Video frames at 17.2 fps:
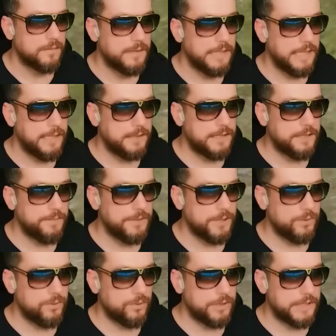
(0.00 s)
Diğer
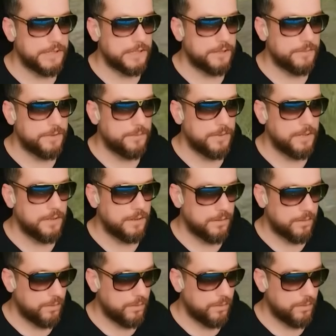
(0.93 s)
gemiye doğru gittim ama.